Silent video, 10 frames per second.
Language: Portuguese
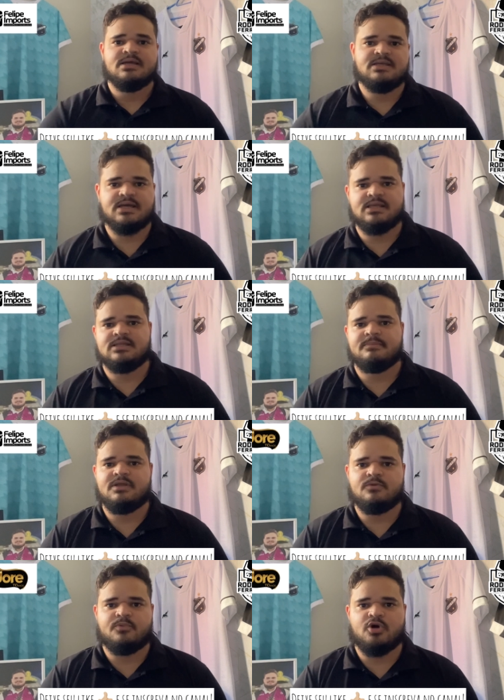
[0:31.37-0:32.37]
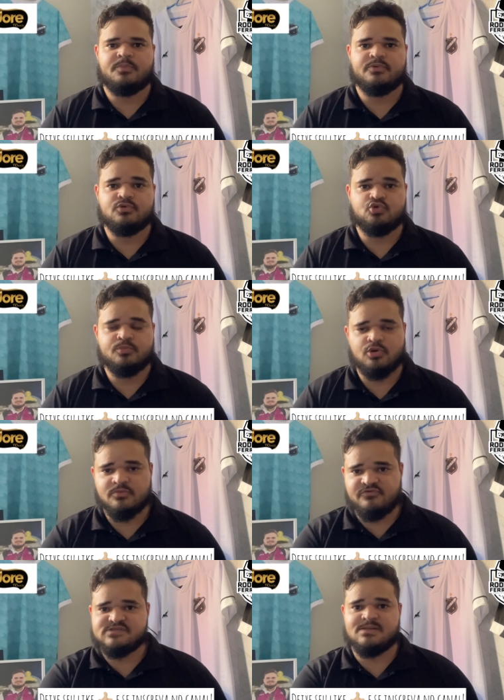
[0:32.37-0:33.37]
e aqui também no próprio YouTube,
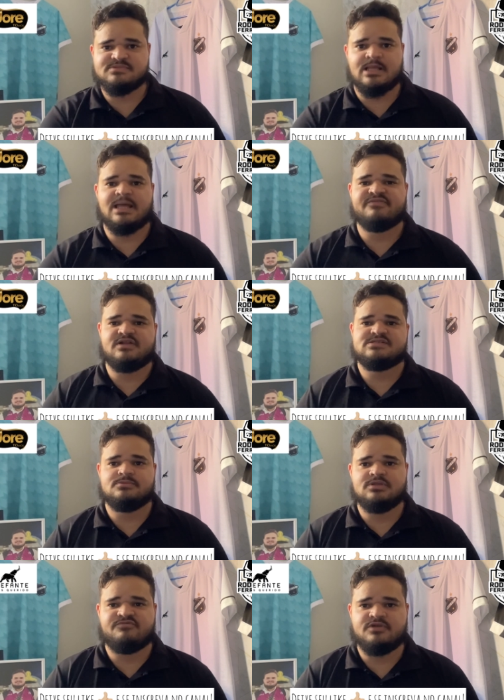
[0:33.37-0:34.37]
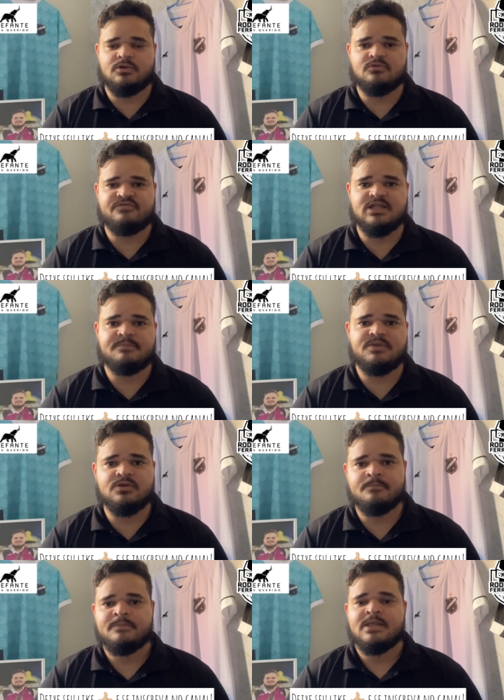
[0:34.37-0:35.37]
como fizemos a live na segunda-feira com o
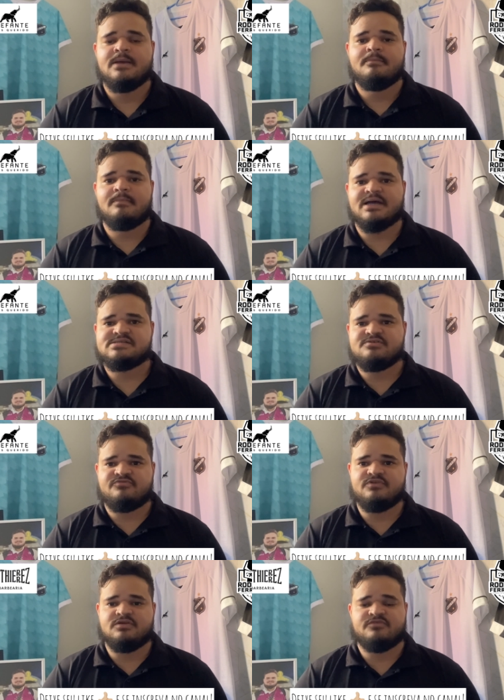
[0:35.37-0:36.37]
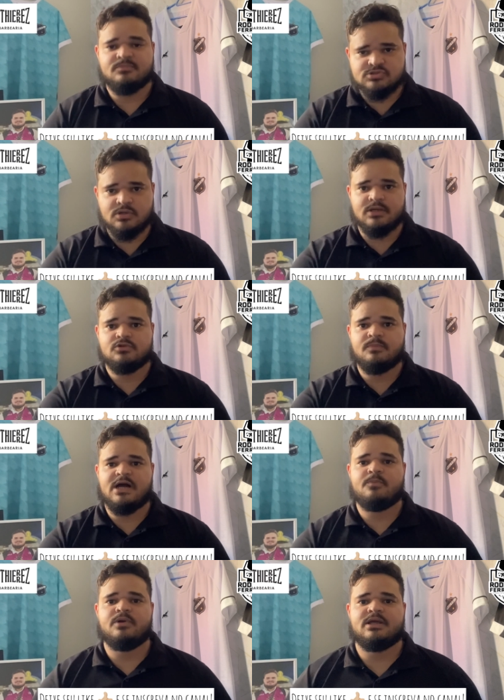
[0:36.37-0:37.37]
Felipinho. Mas enfim, vamos tocando o
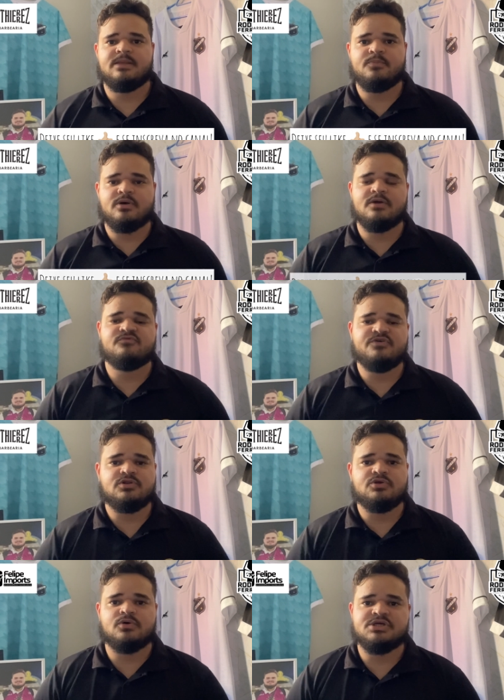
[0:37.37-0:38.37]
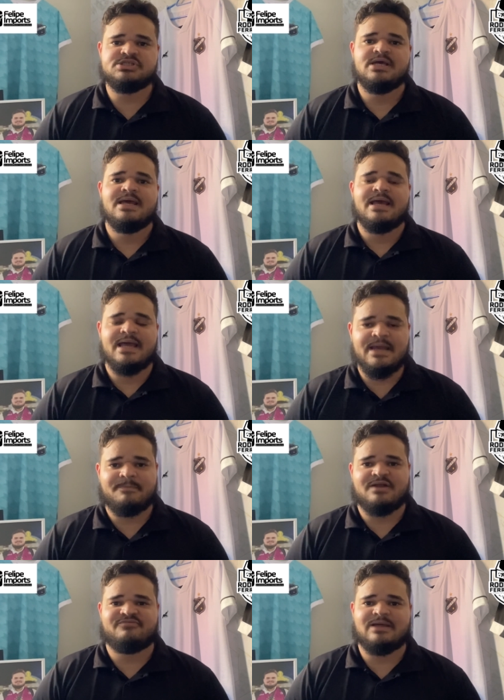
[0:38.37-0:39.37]
barco por aqui porque o vídeo de hoje é
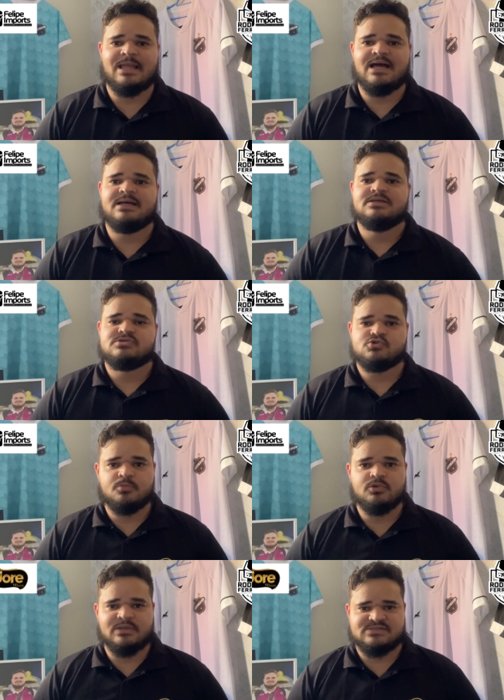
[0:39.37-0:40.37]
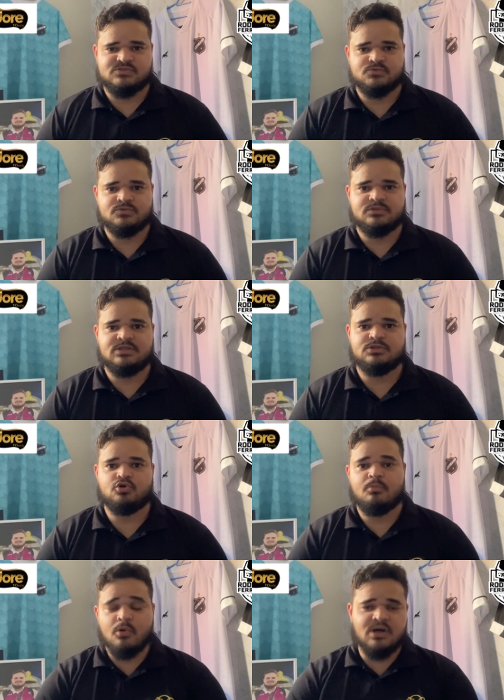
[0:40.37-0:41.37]
para falar sobre um assunto que
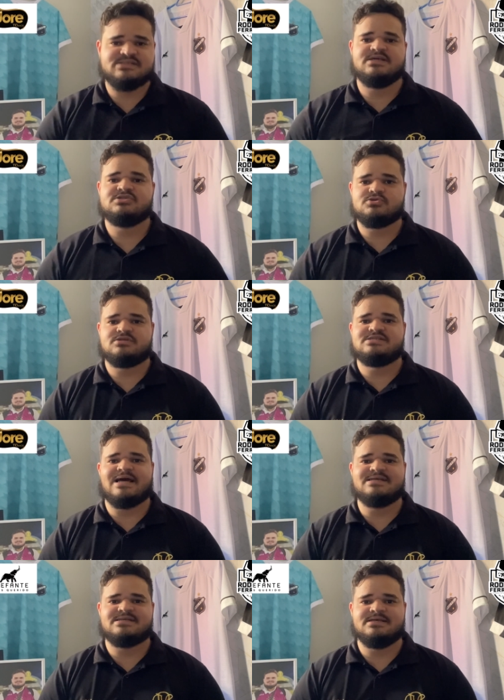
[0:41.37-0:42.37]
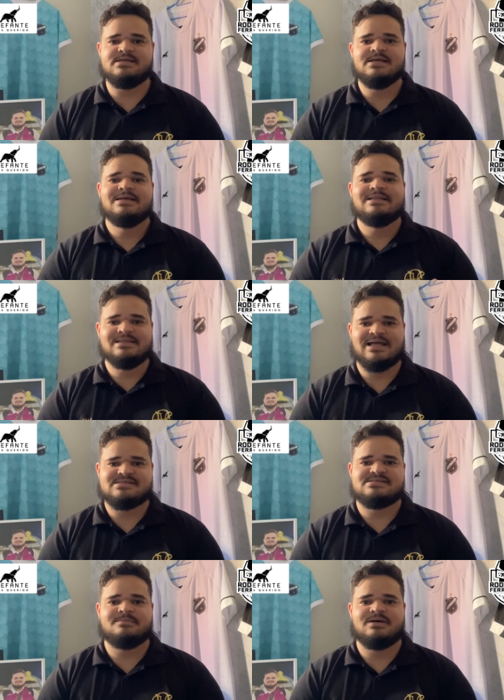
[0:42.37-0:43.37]
tomou as redes sociais aí na
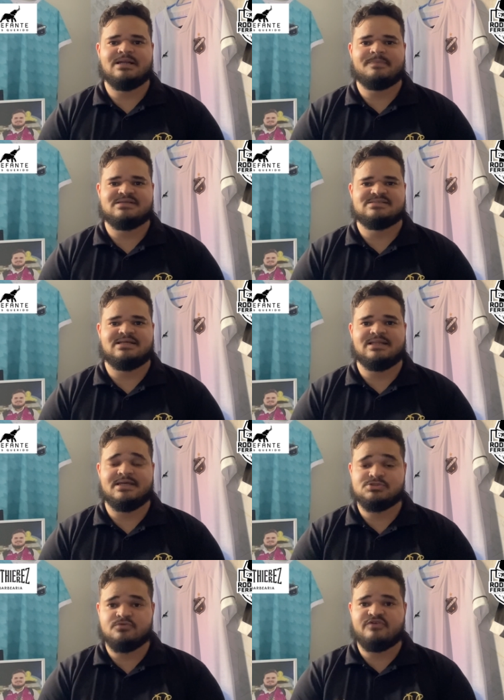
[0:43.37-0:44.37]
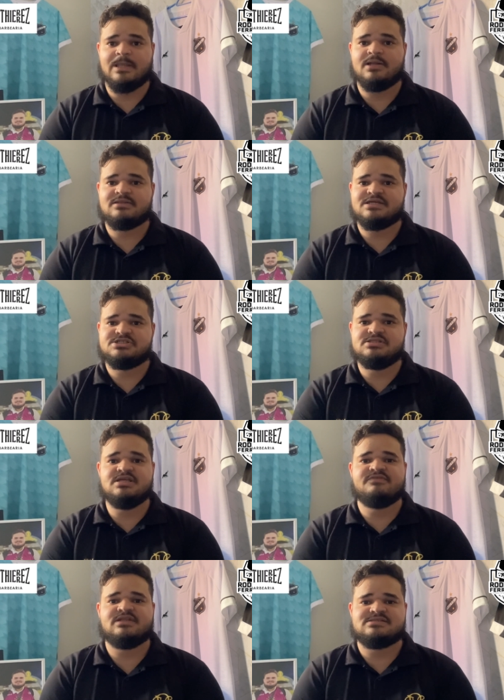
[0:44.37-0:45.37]
semana passada. Né? Estou falando das
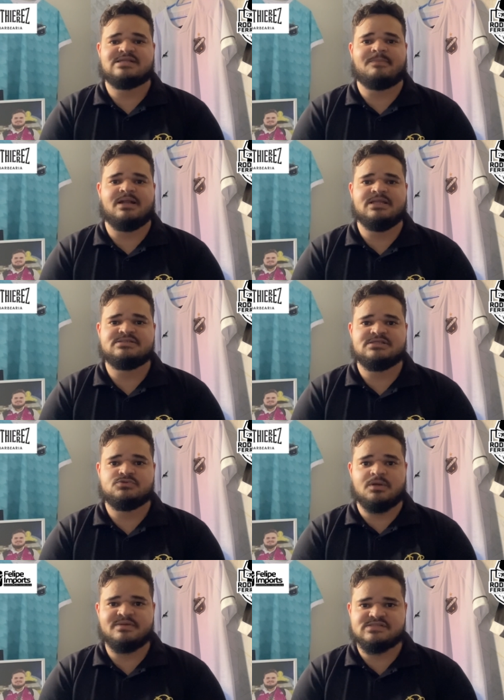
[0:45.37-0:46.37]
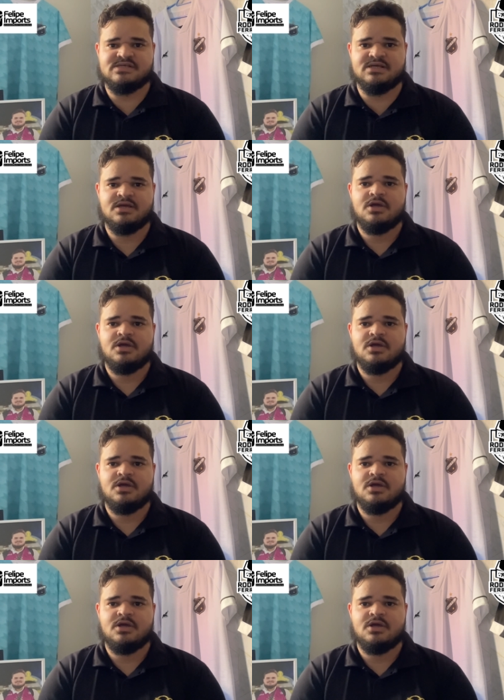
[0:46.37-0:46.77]
dívidas trabalhistas do ABC.